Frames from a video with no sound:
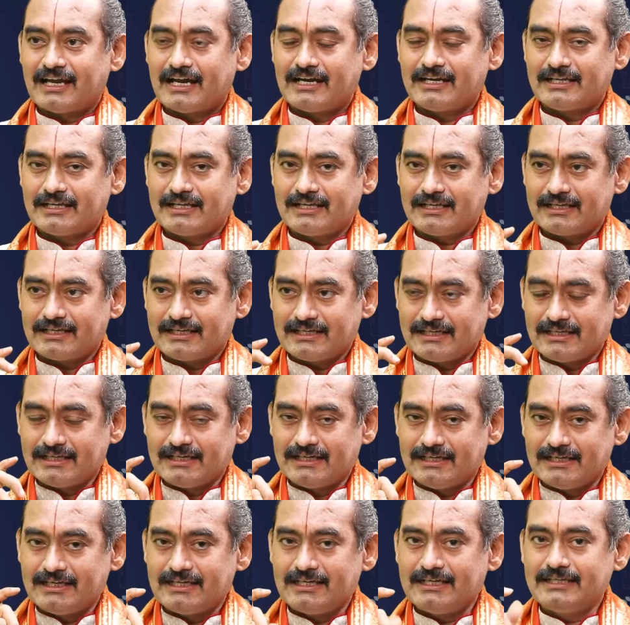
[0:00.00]
అంటే
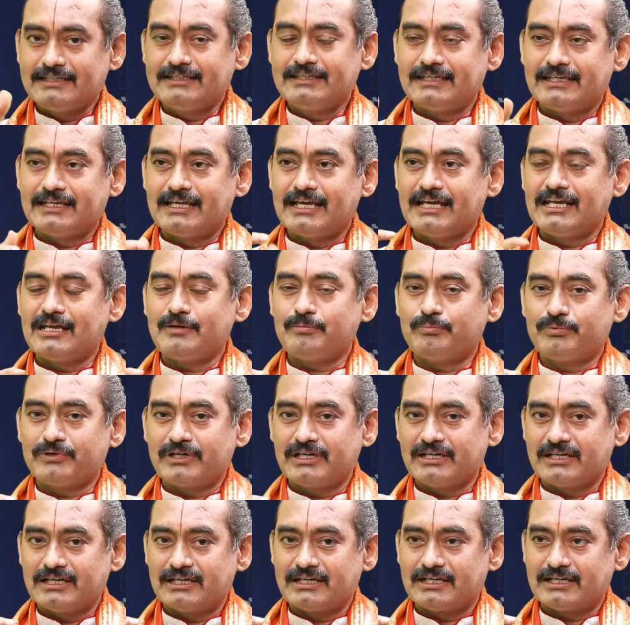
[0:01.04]
ఇది లేనప్పుడు
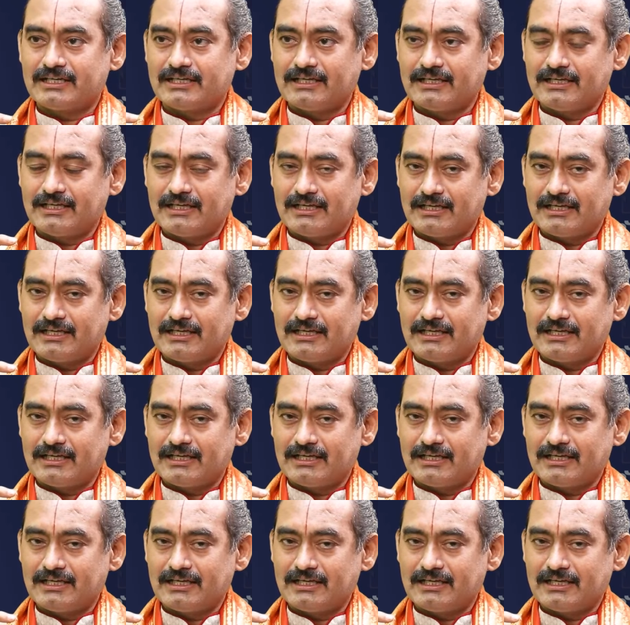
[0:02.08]
ఏంటంటే